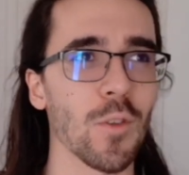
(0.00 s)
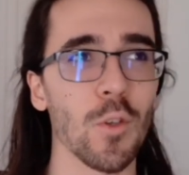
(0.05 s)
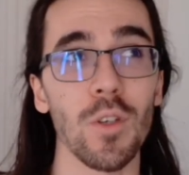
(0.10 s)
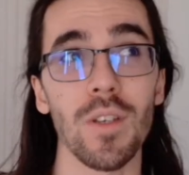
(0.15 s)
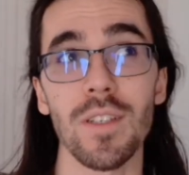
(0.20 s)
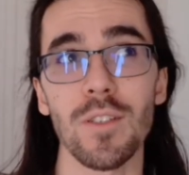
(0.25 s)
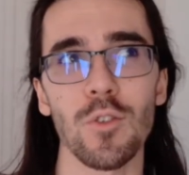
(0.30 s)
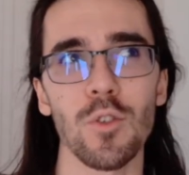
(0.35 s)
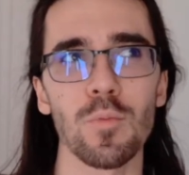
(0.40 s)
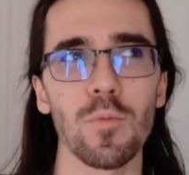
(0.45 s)

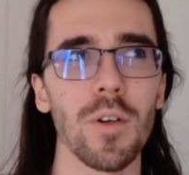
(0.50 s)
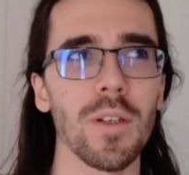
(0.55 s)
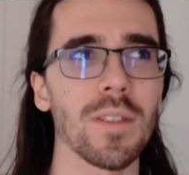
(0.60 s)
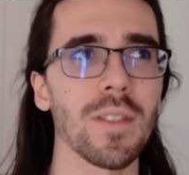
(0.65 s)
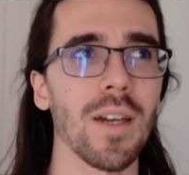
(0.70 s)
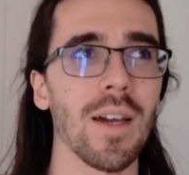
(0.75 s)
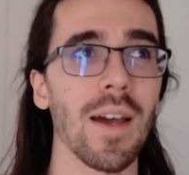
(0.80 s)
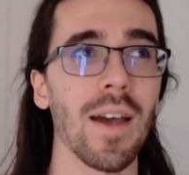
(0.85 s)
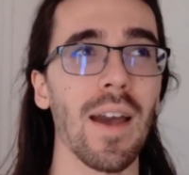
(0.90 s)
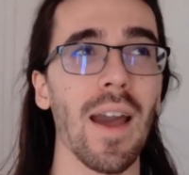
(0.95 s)
qu'est-ce que je pourrais
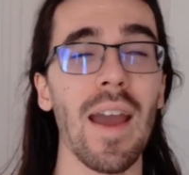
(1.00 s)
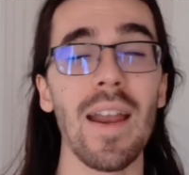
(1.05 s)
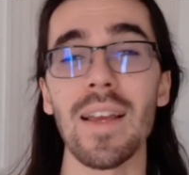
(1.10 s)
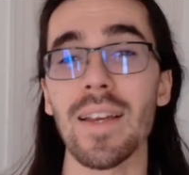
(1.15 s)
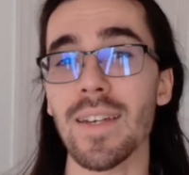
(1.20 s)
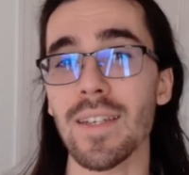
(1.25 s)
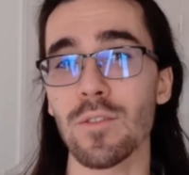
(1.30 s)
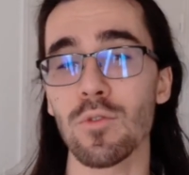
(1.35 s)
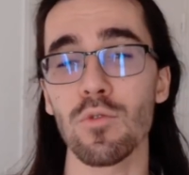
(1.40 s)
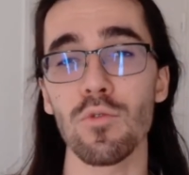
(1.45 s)
dire à,
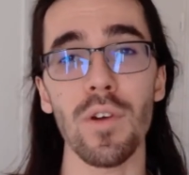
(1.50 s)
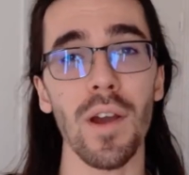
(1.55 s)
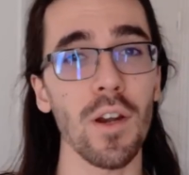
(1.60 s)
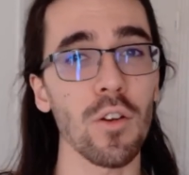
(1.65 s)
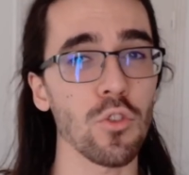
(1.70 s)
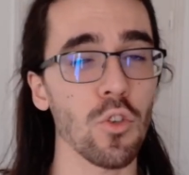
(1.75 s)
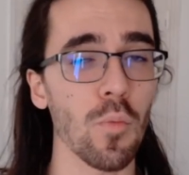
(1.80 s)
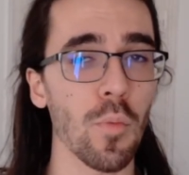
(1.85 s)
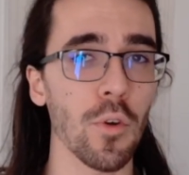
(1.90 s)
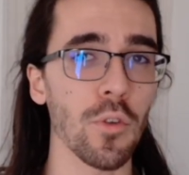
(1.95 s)
l'écriture à
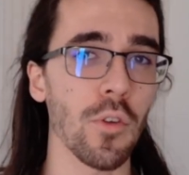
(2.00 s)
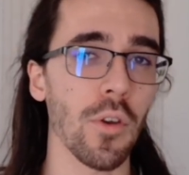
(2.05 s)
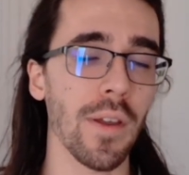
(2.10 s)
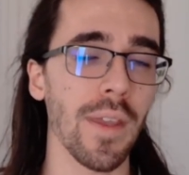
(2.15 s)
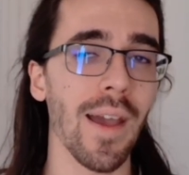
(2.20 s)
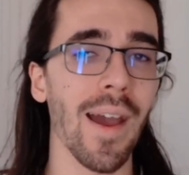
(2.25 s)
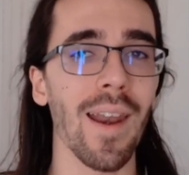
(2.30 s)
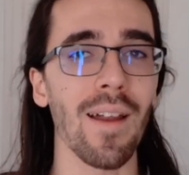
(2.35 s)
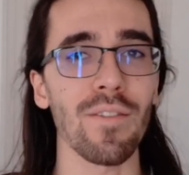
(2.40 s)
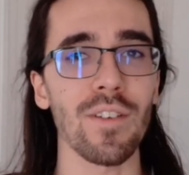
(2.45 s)

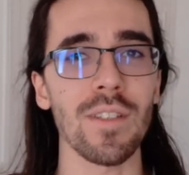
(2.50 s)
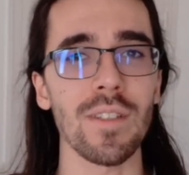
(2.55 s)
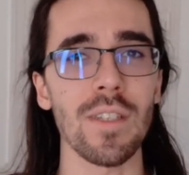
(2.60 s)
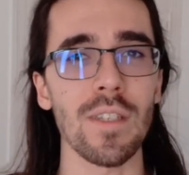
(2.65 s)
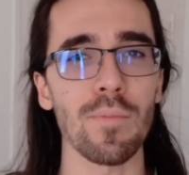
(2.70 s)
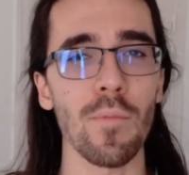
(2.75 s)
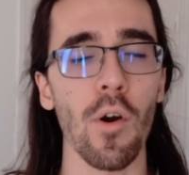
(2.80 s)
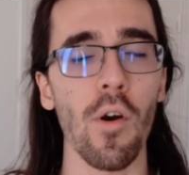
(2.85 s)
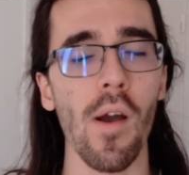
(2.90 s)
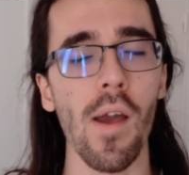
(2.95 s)
l'entrepreneuriat à
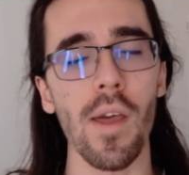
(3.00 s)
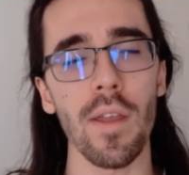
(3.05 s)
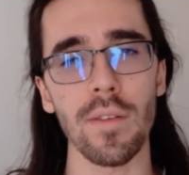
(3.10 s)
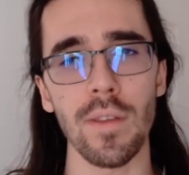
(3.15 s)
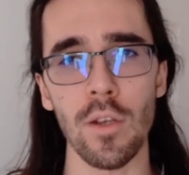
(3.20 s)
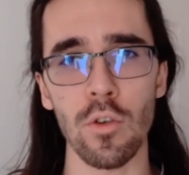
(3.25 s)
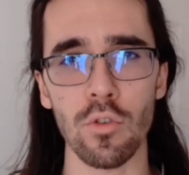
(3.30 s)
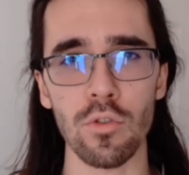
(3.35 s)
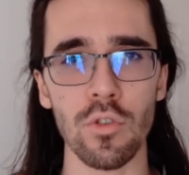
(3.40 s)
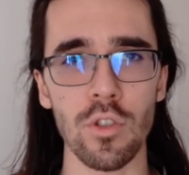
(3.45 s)
l'investissement des
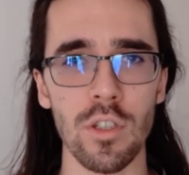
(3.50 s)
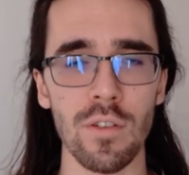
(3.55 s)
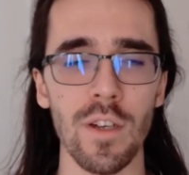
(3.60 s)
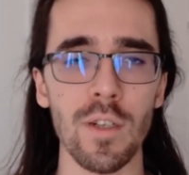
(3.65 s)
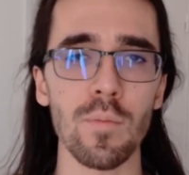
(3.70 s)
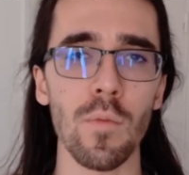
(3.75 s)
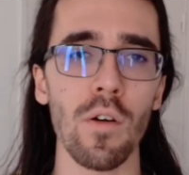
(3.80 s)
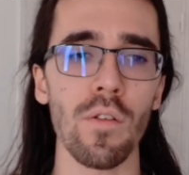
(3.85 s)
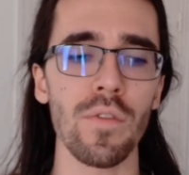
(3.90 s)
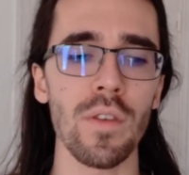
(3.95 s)
choses que j'ai
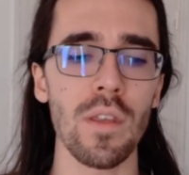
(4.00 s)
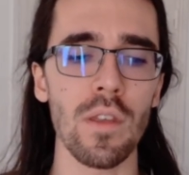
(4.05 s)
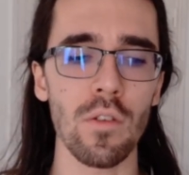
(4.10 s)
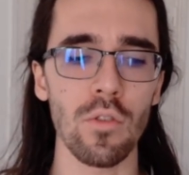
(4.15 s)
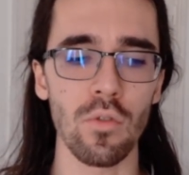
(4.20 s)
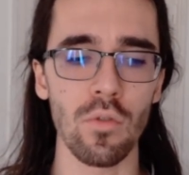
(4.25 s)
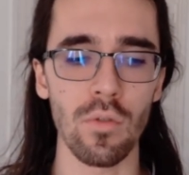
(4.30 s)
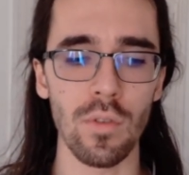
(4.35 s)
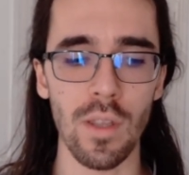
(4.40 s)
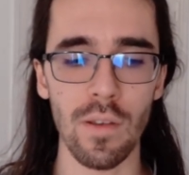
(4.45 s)
vachement envie
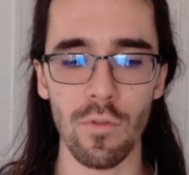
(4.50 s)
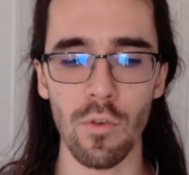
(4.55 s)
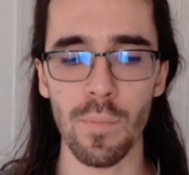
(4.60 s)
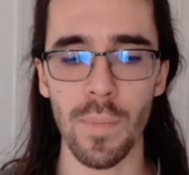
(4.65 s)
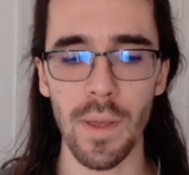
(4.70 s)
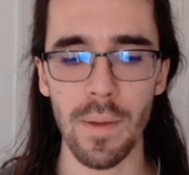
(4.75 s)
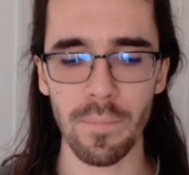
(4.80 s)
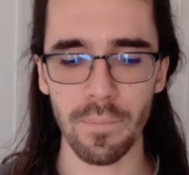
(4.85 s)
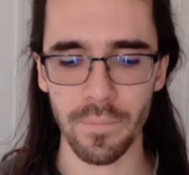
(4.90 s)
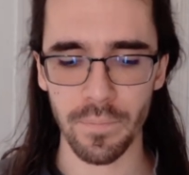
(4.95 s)
de
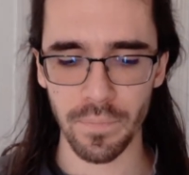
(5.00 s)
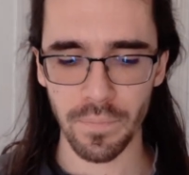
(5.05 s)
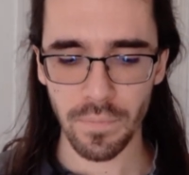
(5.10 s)
développer